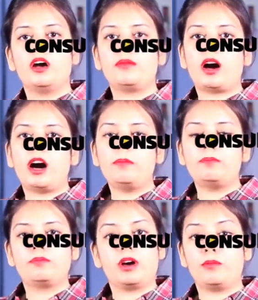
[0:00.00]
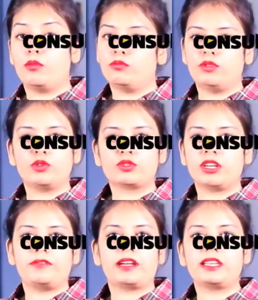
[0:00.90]
अब आप अब देखो
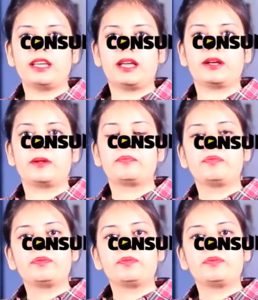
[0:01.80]
उसका इफेक्ट क्या आएगा